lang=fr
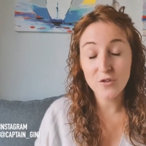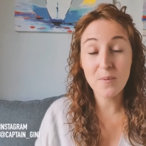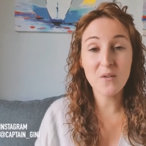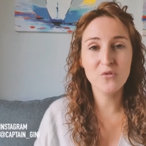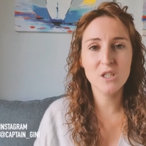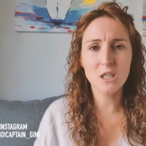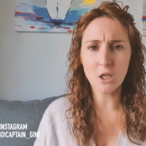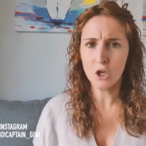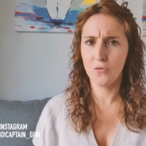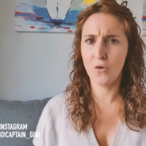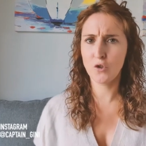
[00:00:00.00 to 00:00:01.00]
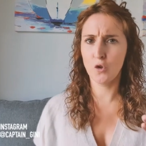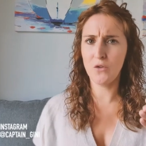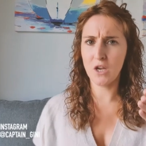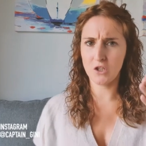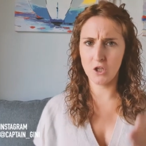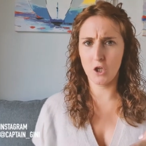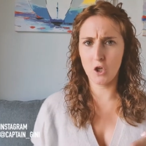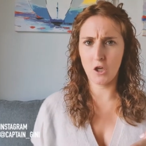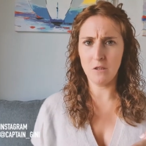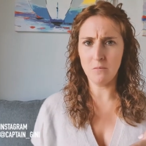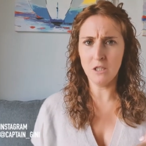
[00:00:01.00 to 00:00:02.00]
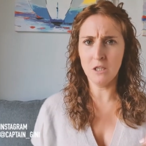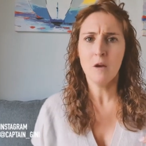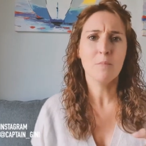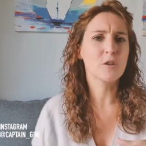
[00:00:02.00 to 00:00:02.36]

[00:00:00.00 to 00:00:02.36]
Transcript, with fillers: Je vais pas vous dire, faut se lever à 5h30